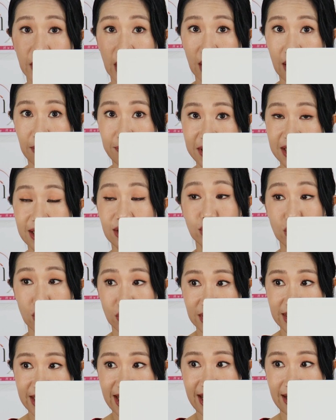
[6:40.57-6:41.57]
呃，品
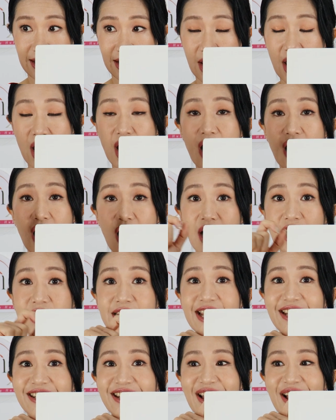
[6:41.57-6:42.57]
中间，而
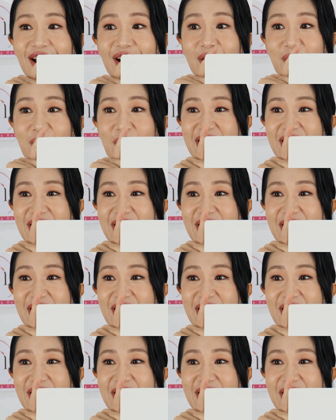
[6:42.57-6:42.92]
且呢，